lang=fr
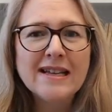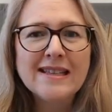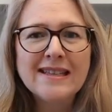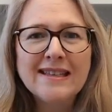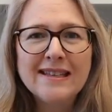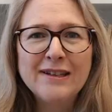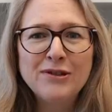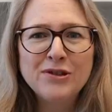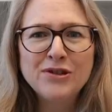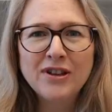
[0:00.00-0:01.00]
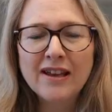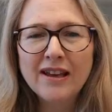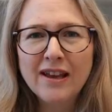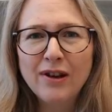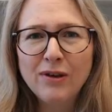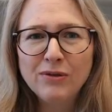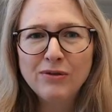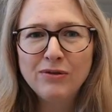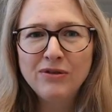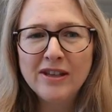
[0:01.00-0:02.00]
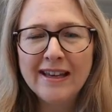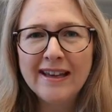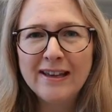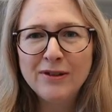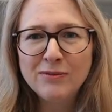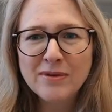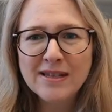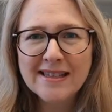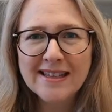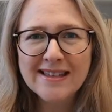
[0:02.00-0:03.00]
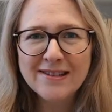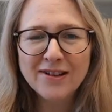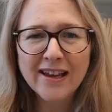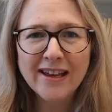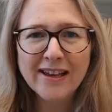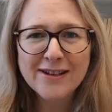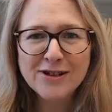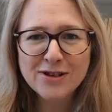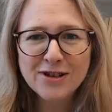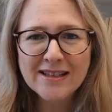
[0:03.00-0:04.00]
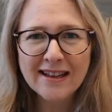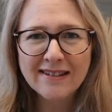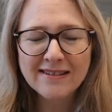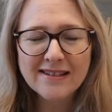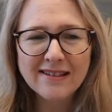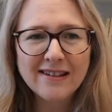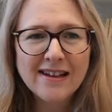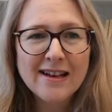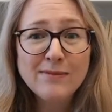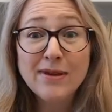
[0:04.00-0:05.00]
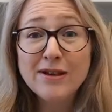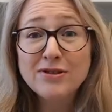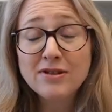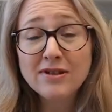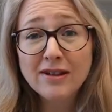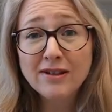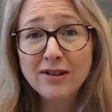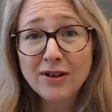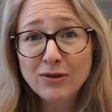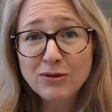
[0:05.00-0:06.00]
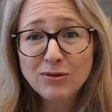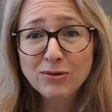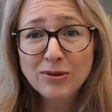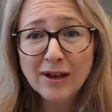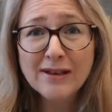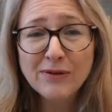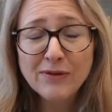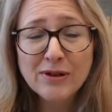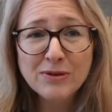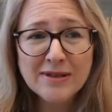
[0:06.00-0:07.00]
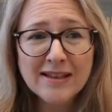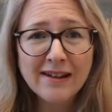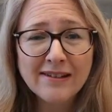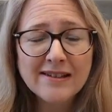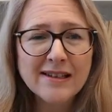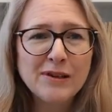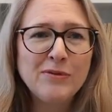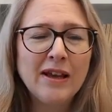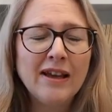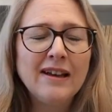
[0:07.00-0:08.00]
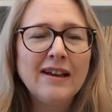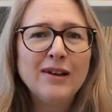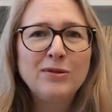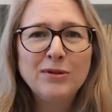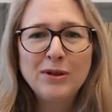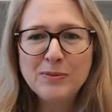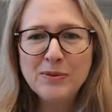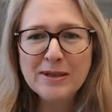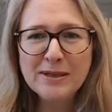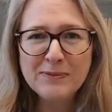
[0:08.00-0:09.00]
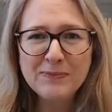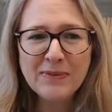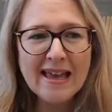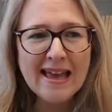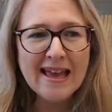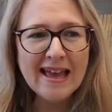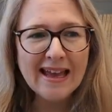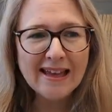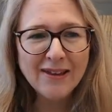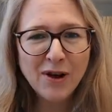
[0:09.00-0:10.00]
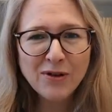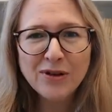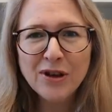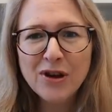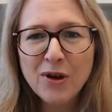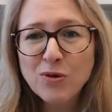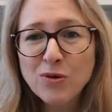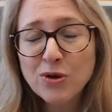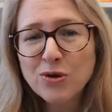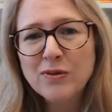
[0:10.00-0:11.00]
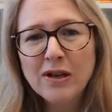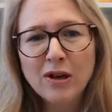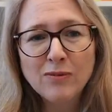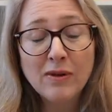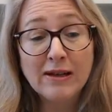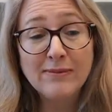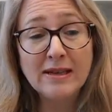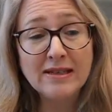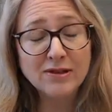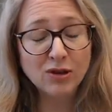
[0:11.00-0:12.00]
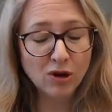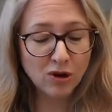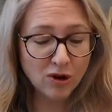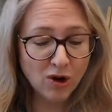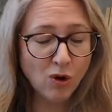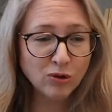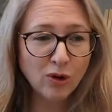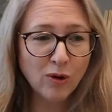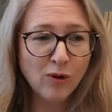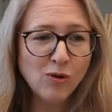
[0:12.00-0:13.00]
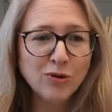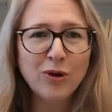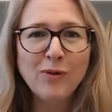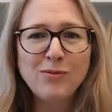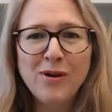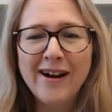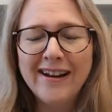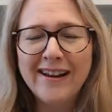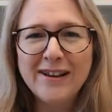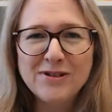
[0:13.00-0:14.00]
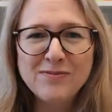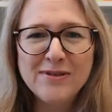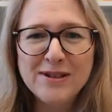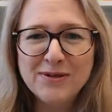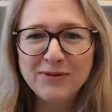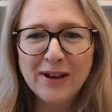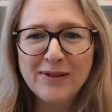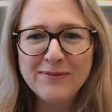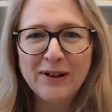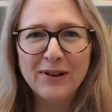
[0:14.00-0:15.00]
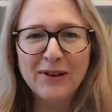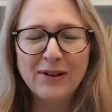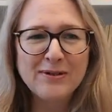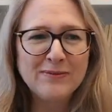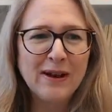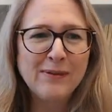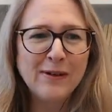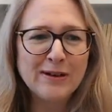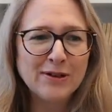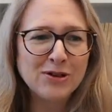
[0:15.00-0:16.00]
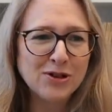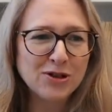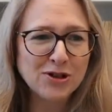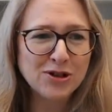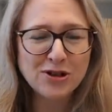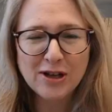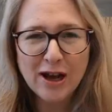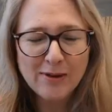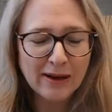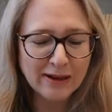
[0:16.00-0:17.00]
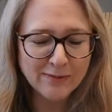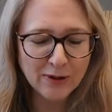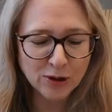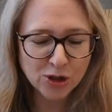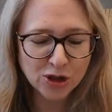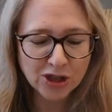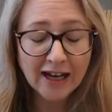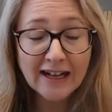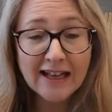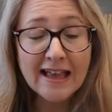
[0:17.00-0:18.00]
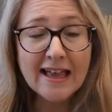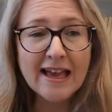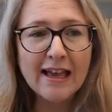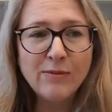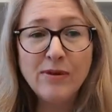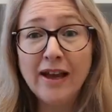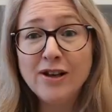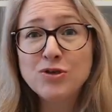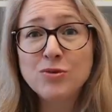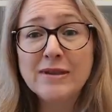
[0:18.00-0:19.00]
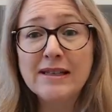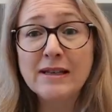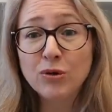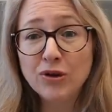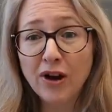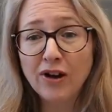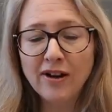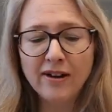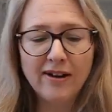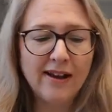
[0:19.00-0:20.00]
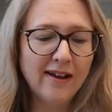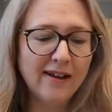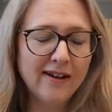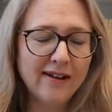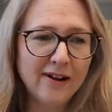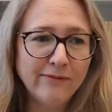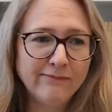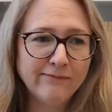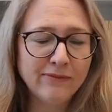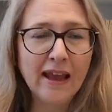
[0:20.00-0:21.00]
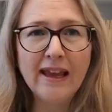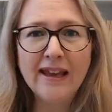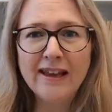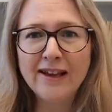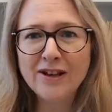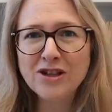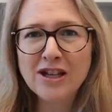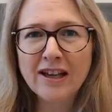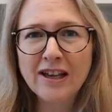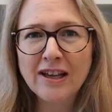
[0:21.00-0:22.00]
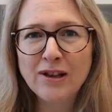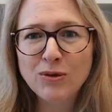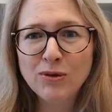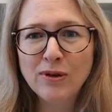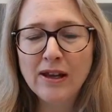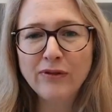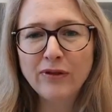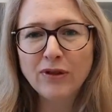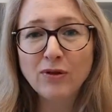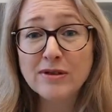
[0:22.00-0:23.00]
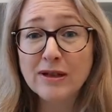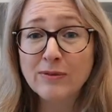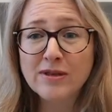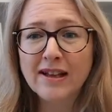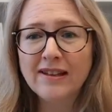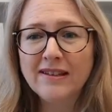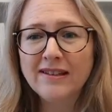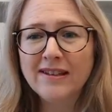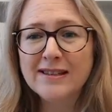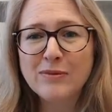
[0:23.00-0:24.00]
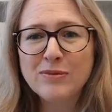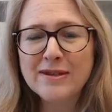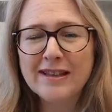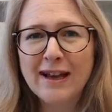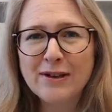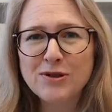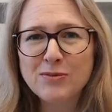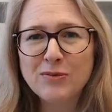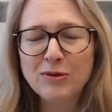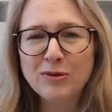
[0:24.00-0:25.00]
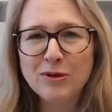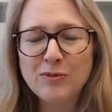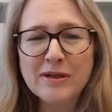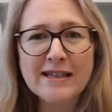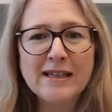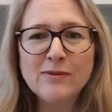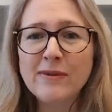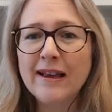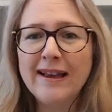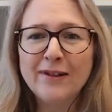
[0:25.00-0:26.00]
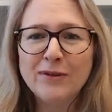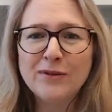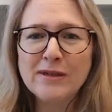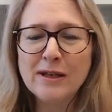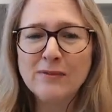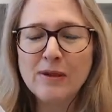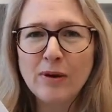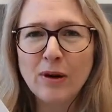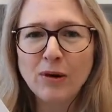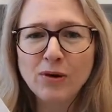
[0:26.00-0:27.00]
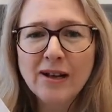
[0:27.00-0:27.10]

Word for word: c'est de se créer une vie et une business riche de sens. Parce que quand, tout, quand ça fait son sens, eh bien, tout est possible. Et donc, euh, aujourd'hui, comme ben, ben, c'est ça, Un autre, autre point que j'oublie souvent, malheureusement, parce que je, suis emballée par le sujet, eh bien, je suis aussi auteur euh, et euh, j'ai écrit deux livres, donc 100% aligné, 100% assumé, tout est possible. Et le deuxième qui est paru